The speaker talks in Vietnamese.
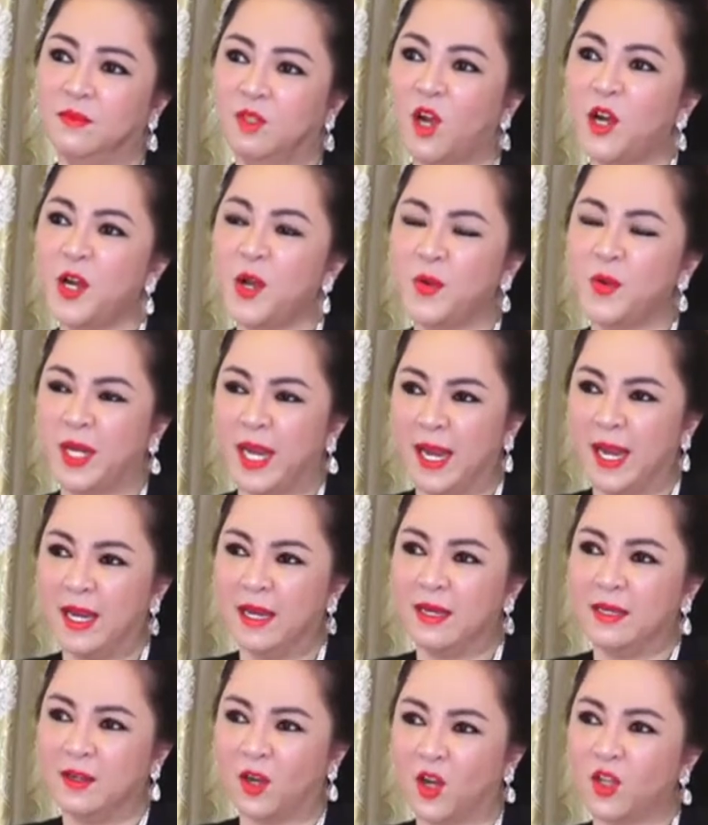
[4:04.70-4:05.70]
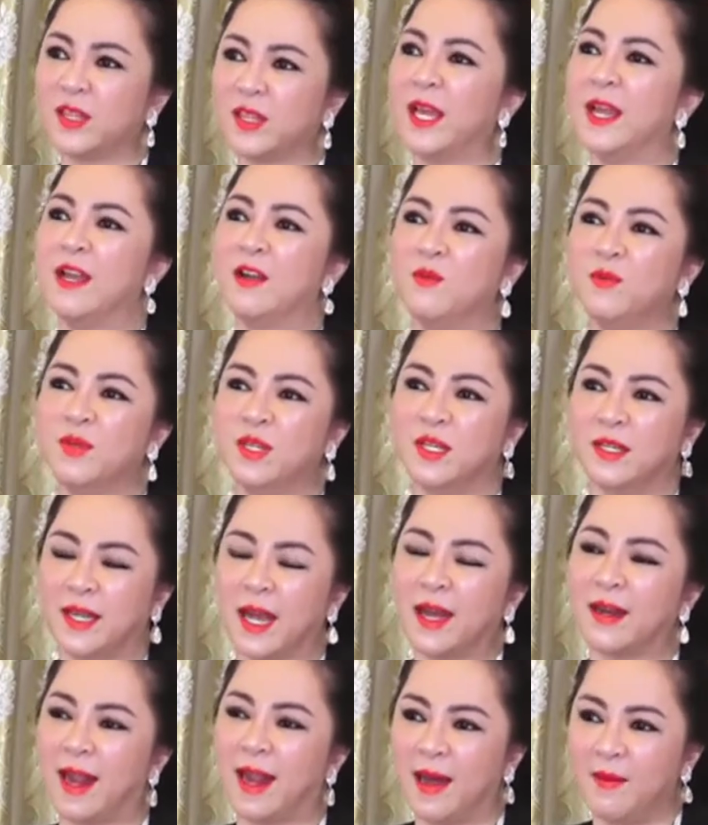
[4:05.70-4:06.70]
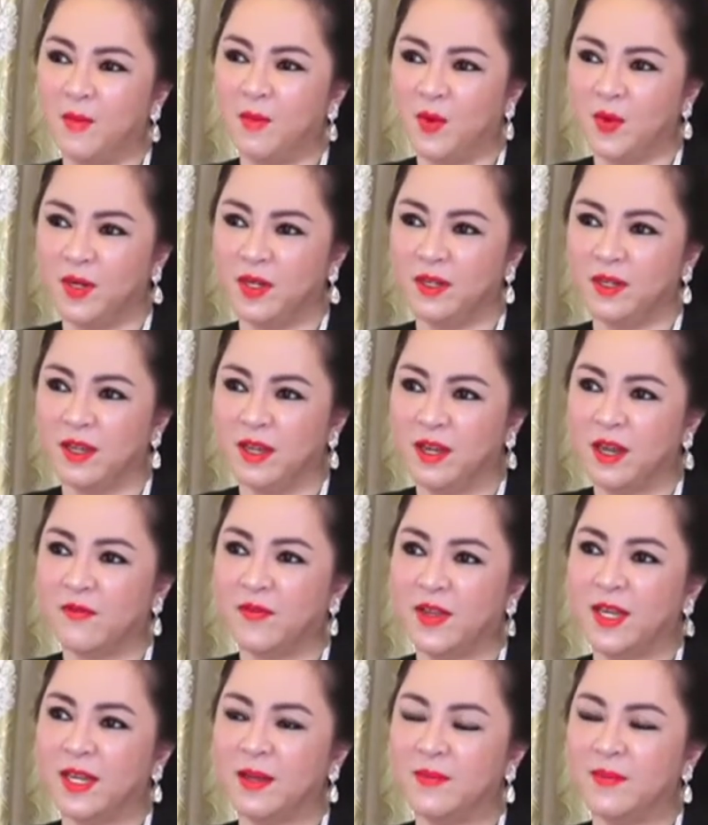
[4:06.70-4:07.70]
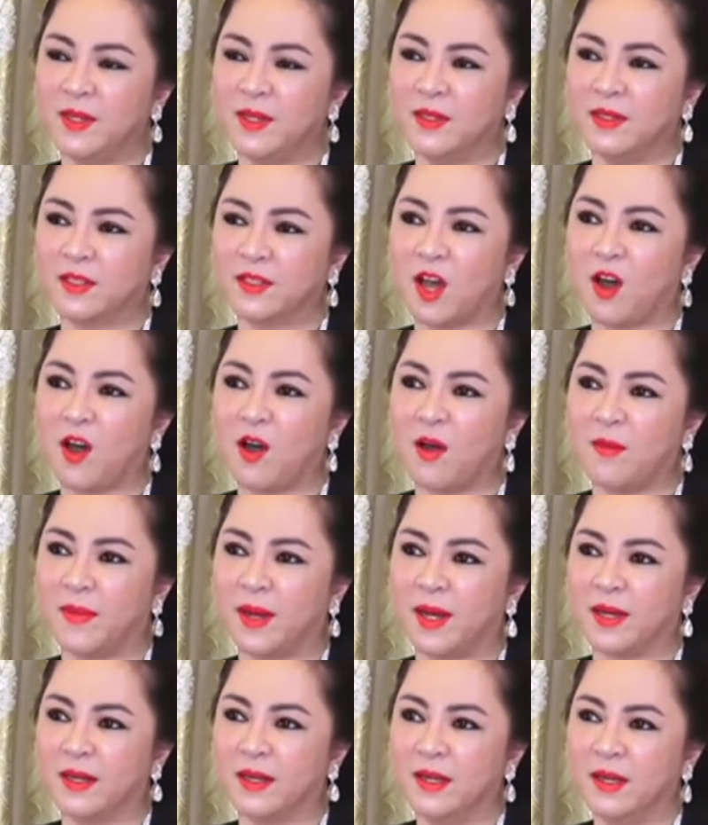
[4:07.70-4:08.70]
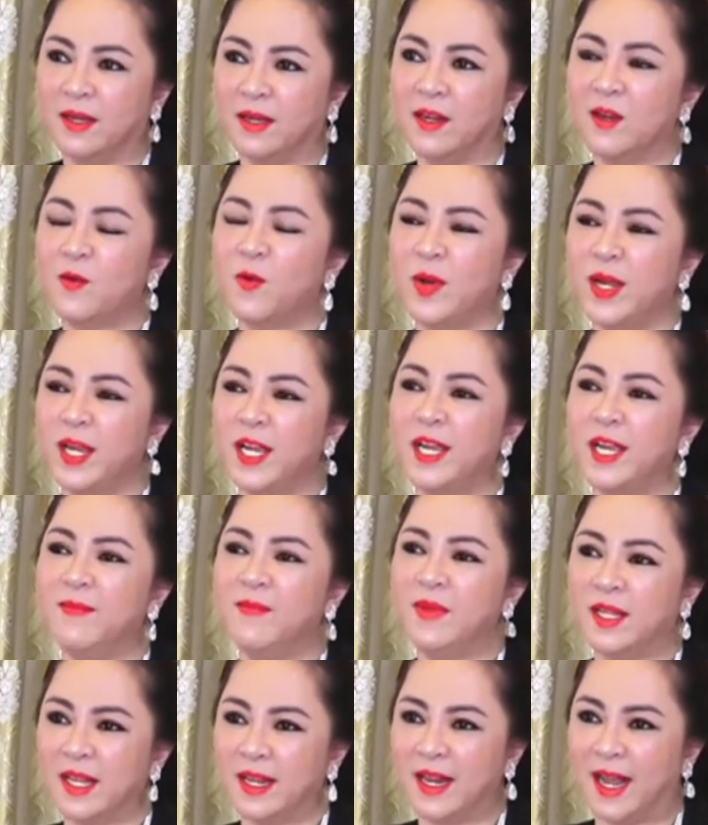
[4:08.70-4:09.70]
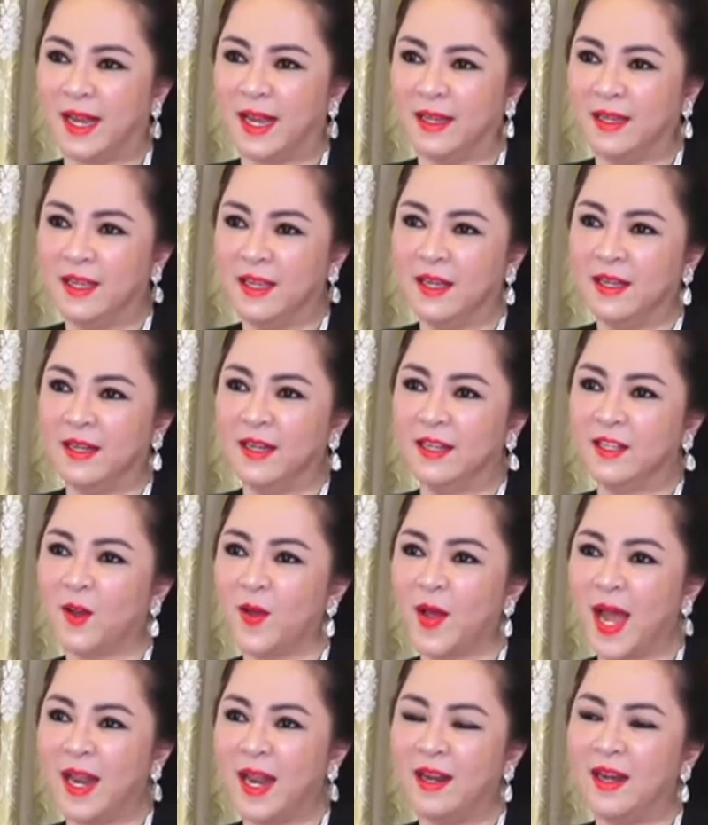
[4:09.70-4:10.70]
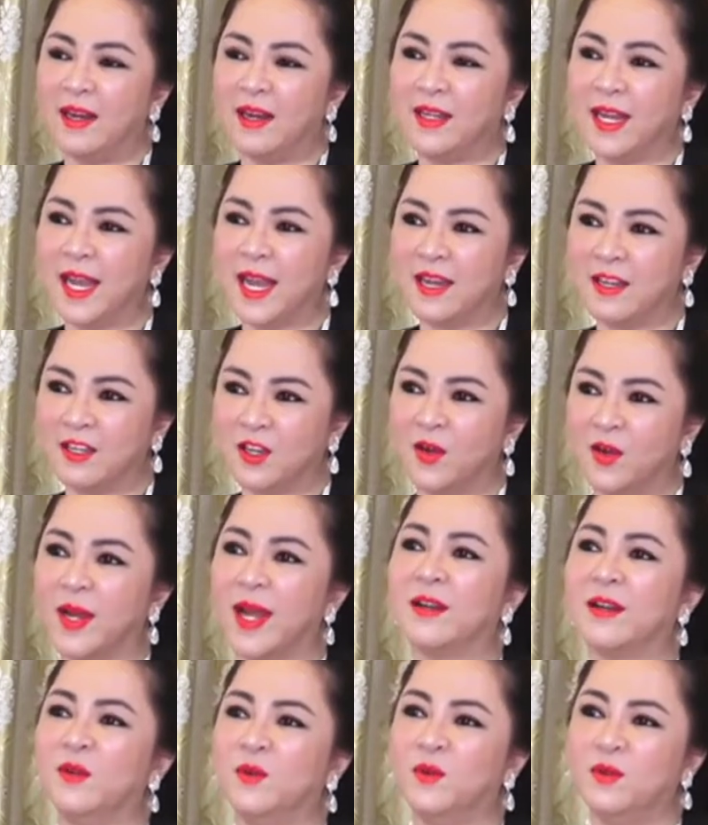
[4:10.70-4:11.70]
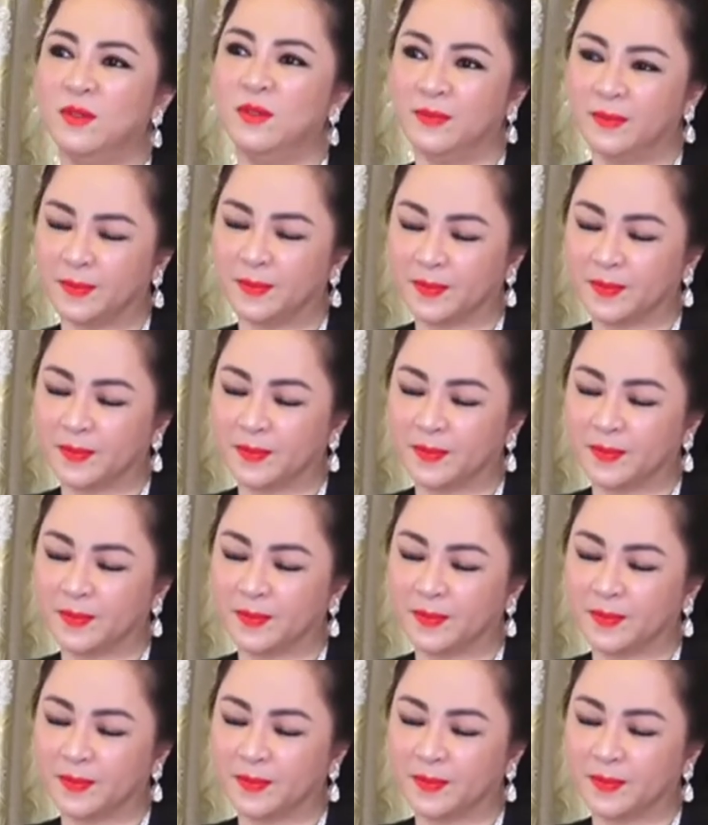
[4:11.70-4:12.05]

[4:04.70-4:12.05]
có điều kiện có tiền cũng chưa chắc là đã mua được những cái viên kim cương to mà nó quý hiếm như thế này thì thôi ai lỡ ghét thì cho ghét luôn